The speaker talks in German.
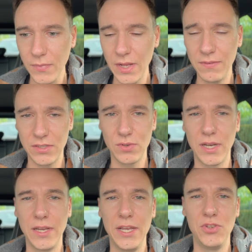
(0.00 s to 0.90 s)
was auch
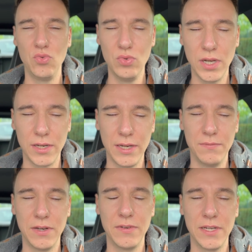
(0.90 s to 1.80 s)
gerade echt unangenehm
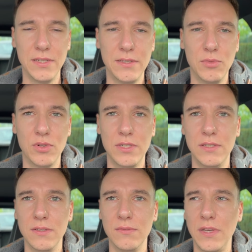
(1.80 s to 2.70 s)
war, weil da ist immer noch
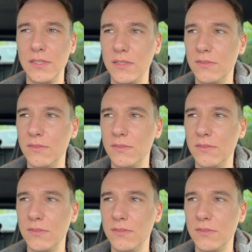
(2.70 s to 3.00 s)
diese, wie heißt das,